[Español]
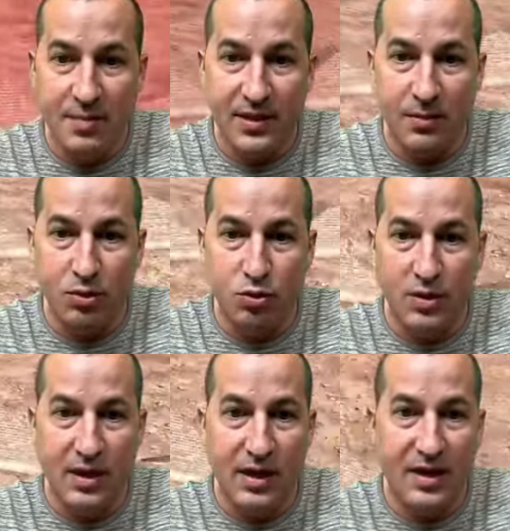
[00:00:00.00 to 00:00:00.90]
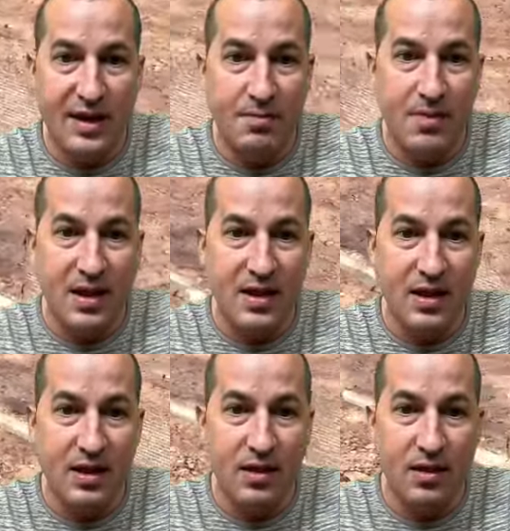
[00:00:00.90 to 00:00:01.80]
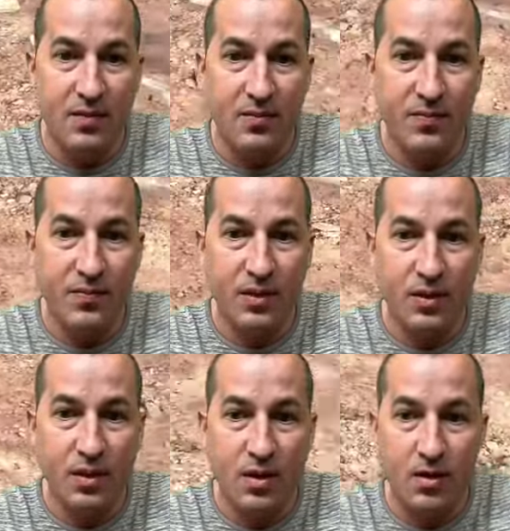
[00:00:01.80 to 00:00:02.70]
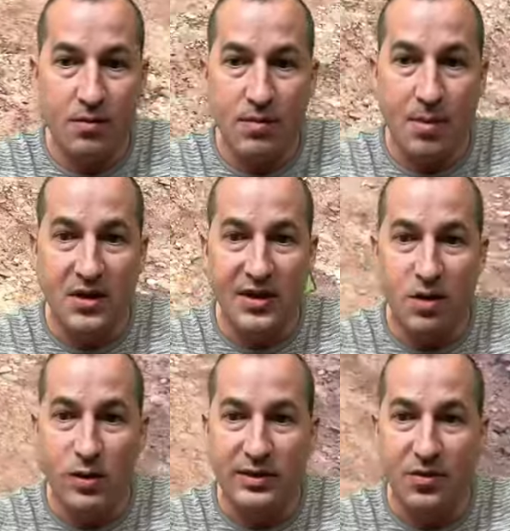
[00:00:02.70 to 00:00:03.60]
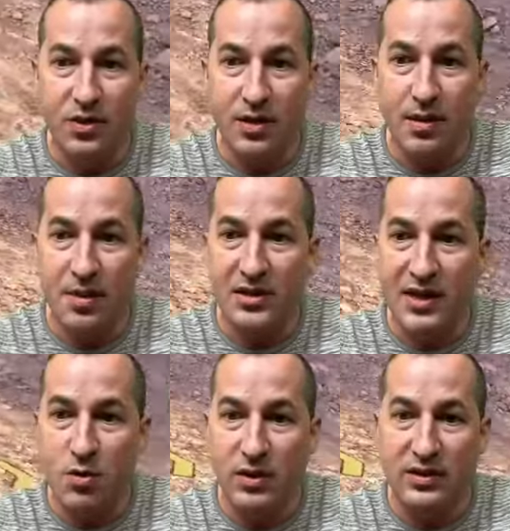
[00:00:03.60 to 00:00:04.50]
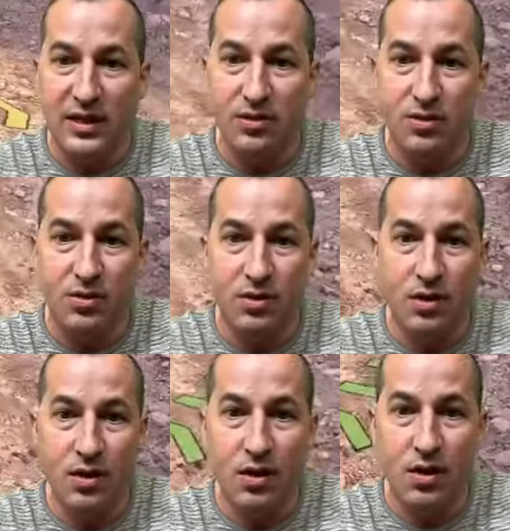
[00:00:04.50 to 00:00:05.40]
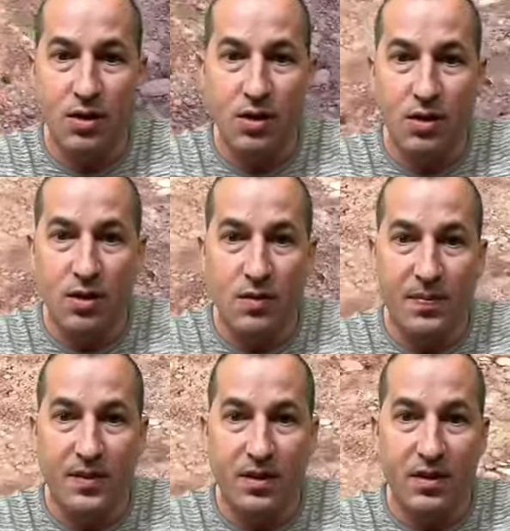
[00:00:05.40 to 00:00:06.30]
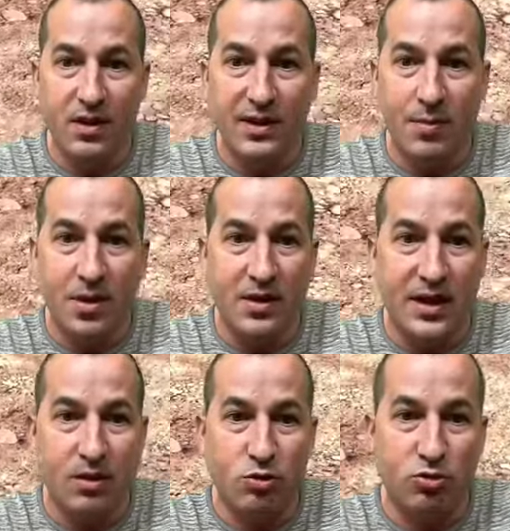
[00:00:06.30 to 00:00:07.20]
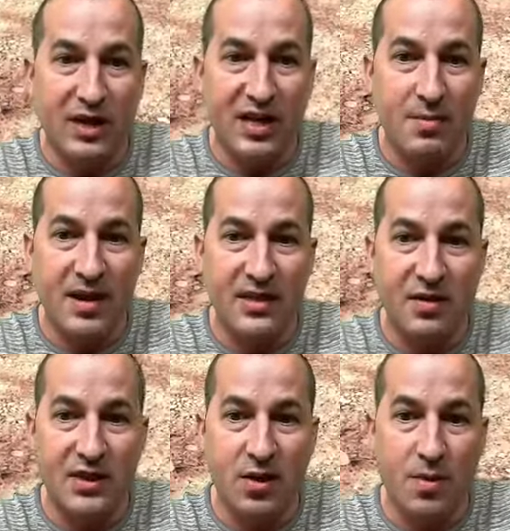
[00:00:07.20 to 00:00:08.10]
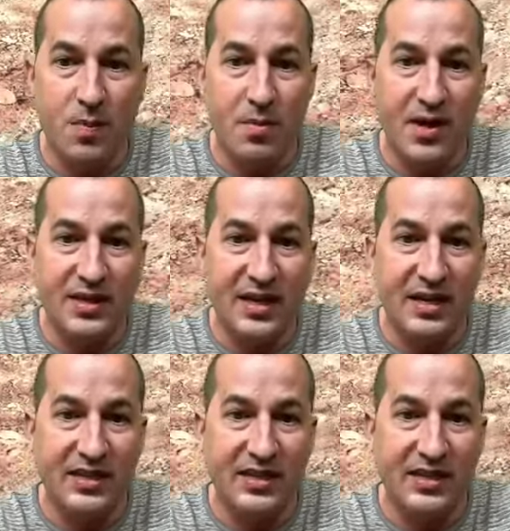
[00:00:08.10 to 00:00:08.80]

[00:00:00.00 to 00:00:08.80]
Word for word: metemos uno al Kranbagen Vamos a seguir aguantando aquí, vamos a seguir aguantando. Y tenemos que quitarnos un tanque más, a ver si nos podemos quitar el